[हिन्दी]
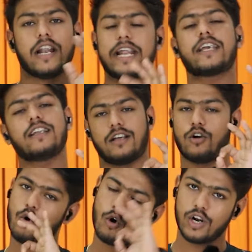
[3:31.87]
लेकिन
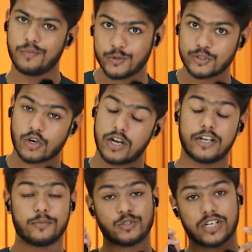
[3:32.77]
ओवरऑल म्यूजिक
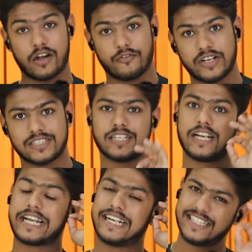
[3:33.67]
क्वालिटी मुझे काफ़ी अच्छी
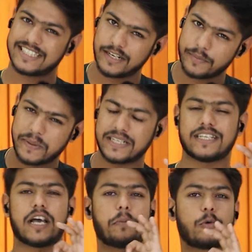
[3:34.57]
लगी डिसेंट
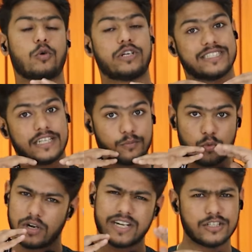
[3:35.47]
बेस है आपको
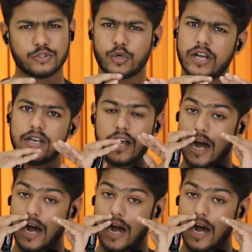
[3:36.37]
डिसेंट मॉडरेट जो है